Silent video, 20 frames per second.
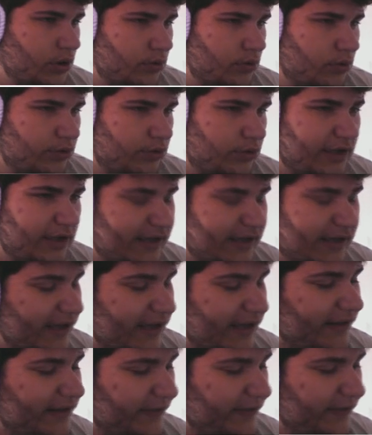Quelle
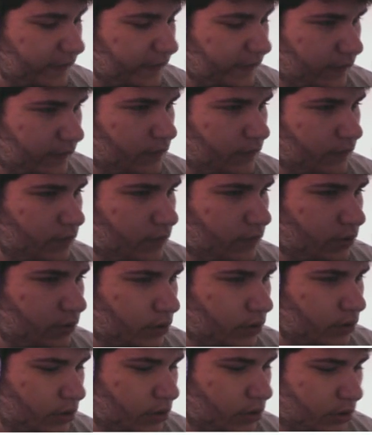délicatesse.
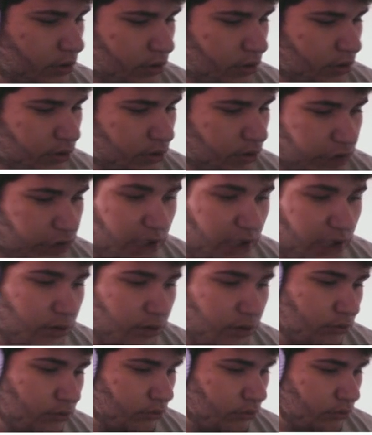Quelle...
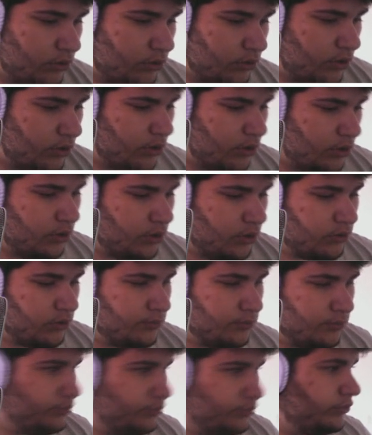
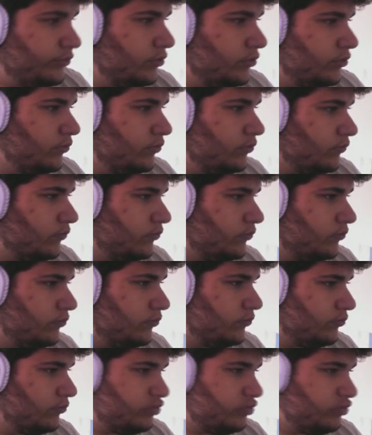Mon Dieu.
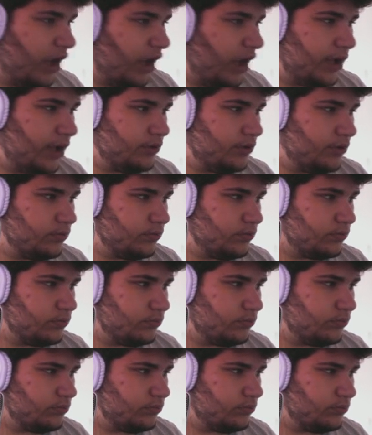Charles.
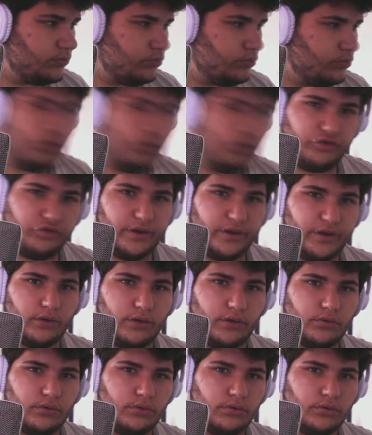Que dois-je faire
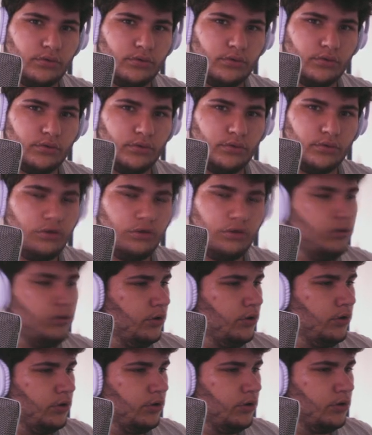Que
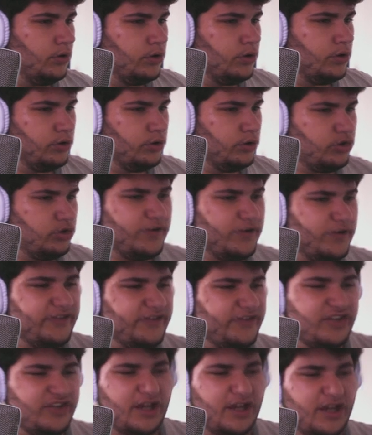Que devrais-je
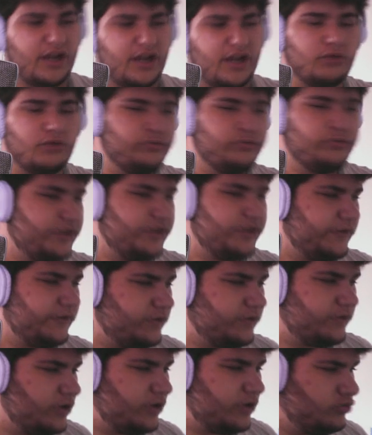dire à la comtesse de
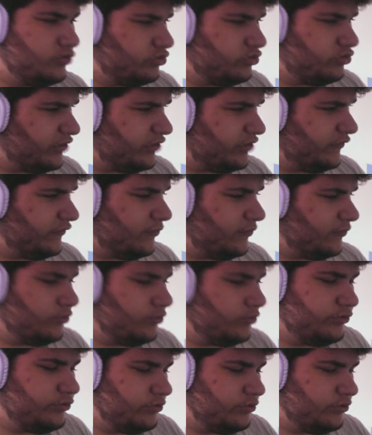la duchesse Mon
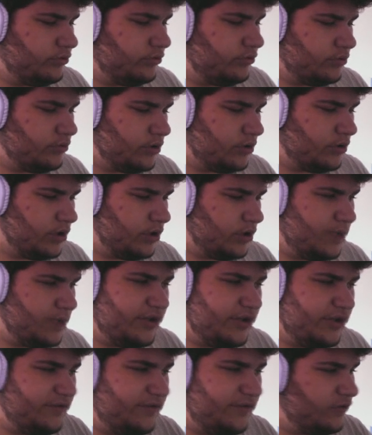Dieu. Il m'a dit
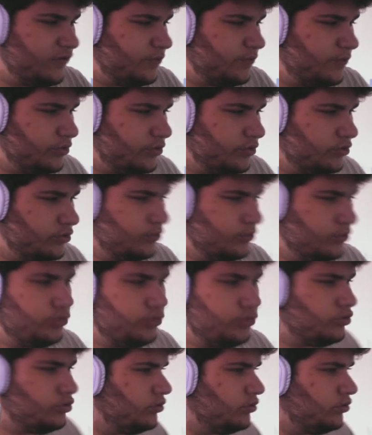fils de pute. Mon
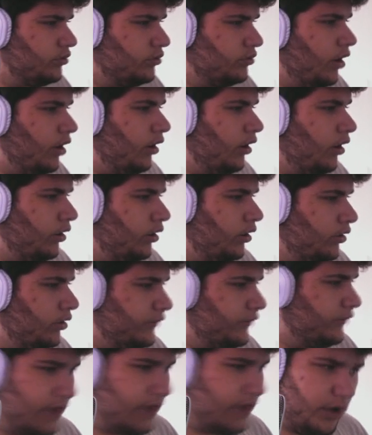Dieu. Oh, c'est
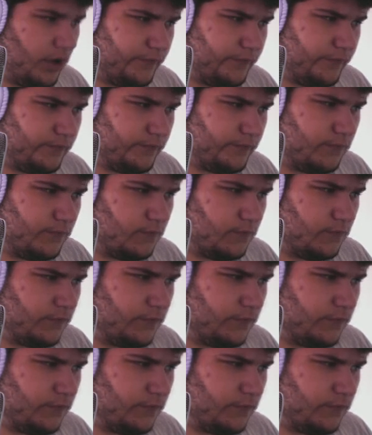grave. C'est